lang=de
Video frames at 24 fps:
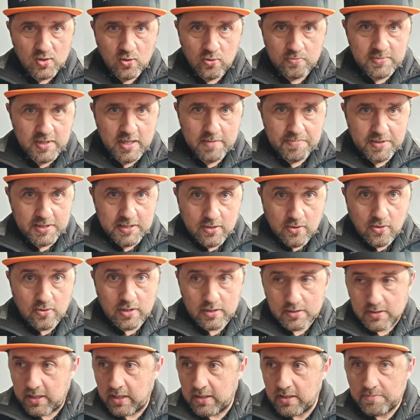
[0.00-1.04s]
um die
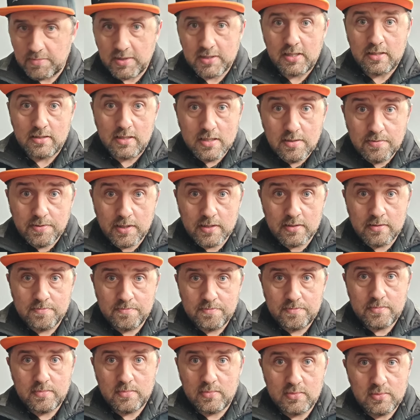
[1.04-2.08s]
Bedingungen können wir nicht
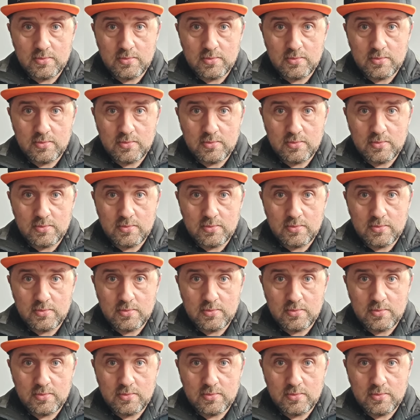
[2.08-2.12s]
liefern,